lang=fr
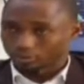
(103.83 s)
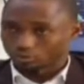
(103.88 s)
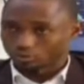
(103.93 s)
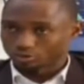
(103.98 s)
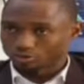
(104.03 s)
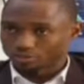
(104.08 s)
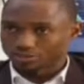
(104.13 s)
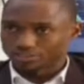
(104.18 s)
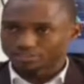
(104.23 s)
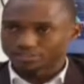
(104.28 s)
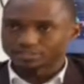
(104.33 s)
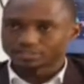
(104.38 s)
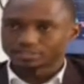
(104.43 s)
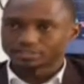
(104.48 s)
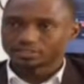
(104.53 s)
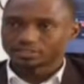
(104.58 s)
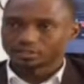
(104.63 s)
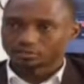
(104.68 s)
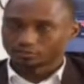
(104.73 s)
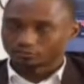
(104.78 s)
le côté
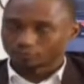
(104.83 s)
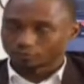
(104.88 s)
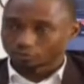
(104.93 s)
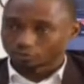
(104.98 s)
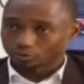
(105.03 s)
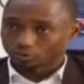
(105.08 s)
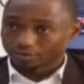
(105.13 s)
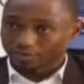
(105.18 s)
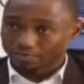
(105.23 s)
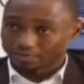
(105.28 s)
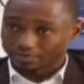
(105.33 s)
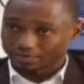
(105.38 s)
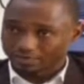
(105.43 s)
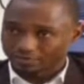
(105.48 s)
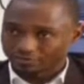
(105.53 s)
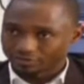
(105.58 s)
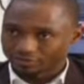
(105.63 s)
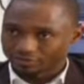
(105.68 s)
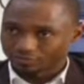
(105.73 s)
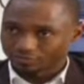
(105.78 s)
ici faisons la
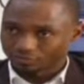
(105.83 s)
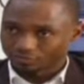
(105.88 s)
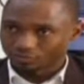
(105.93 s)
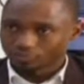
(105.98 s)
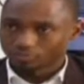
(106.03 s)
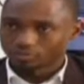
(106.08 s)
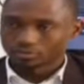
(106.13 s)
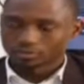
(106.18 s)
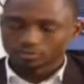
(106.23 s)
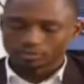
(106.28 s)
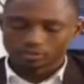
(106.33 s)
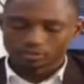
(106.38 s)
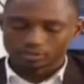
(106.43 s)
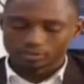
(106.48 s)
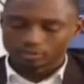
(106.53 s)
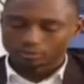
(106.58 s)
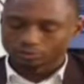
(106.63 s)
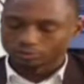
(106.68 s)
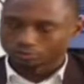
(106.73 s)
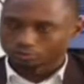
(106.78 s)
levée de fonds
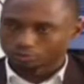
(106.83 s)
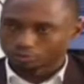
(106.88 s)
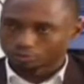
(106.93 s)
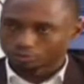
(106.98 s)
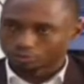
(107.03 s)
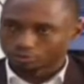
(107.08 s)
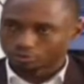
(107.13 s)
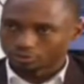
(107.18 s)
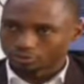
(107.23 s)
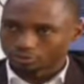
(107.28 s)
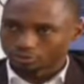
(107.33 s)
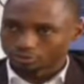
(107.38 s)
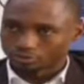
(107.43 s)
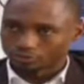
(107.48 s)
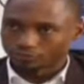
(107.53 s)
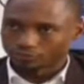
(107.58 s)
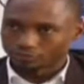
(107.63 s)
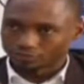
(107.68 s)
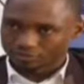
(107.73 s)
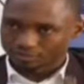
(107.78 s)
euh,
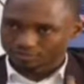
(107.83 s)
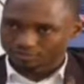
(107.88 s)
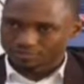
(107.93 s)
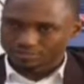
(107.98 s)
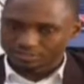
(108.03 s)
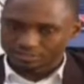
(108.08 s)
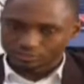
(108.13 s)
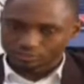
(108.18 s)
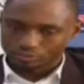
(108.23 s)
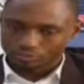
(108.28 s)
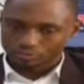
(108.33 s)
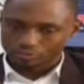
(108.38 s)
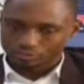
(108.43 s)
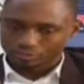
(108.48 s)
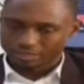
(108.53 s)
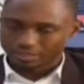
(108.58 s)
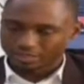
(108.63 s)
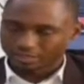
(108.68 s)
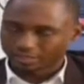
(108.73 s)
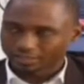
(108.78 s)
l'étude de faisabilité
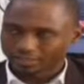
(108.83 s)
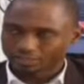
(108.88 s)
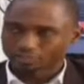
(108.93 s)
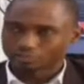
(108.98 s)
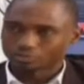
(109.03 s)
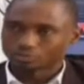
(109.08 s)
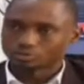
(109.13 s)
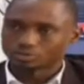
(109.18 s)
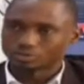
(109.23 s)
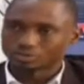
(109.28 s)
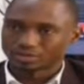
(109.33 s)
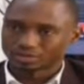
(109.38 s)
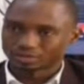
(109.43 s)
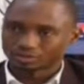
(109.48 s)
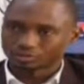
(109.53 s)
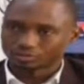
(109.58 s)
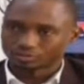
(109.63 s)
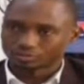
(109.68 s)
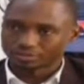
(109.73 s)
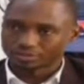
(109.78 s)
de la création d'une
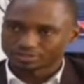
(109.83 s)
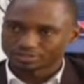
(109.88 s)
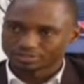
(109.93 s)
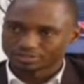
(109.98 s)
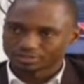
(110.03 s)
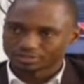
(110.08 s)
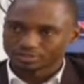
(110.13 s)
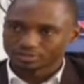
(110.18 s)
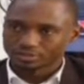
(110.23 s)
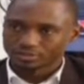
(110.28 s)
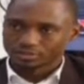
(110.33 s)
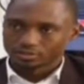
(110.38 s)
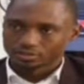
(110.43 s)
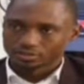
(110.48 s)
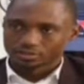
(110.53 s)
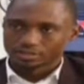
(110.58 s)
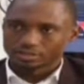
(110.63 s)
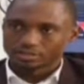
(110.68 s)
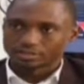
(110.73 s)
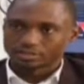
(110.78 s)
entreprise
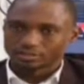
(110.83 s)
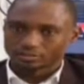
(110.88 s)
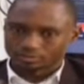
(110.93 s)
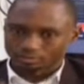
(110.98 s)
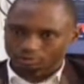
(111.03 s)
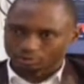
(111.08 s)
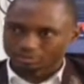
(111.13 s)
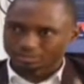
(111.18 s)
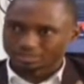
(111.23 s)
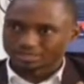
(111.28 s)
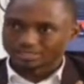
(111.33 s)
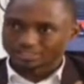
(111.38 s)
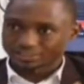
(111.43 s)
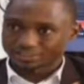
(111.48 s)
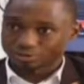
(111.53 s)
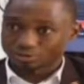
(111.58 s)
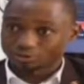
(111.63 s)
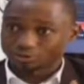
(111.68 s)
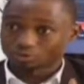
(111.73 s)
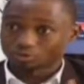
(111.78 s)
et je dirais la
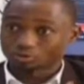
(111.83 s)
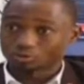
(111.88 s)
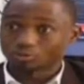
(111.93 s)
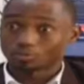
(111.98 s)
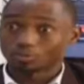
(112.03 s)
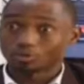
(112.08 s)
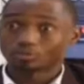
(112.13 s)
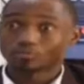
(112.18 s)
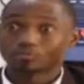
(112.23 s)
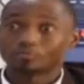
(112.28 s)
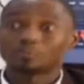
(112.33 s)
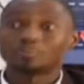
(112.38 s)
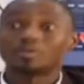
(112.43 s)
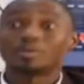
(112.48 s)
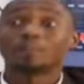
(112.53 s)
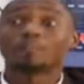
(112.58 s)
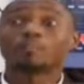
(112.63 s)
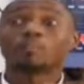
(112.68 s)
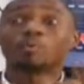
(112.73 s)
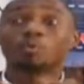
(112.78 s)
gestion de portefeuille,
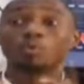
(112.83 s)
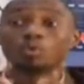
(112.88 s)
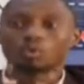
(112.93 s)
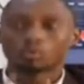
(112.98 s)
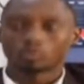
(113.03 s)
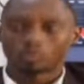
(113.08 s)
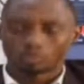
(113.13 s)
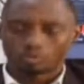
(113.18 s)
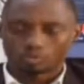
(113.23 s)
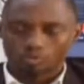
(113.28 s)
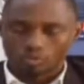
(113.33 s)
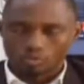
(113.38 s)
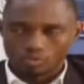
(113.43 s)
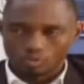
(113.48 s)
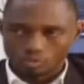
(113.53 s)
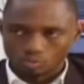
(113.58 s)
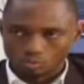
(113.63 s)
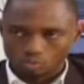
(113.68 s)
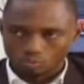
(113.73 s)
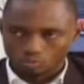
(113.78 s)
mais pour
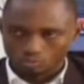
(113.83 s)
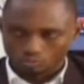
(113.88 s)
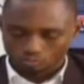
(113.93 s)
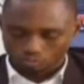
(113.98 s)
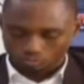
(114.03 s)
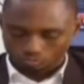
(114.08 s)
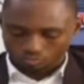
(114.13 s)
nous,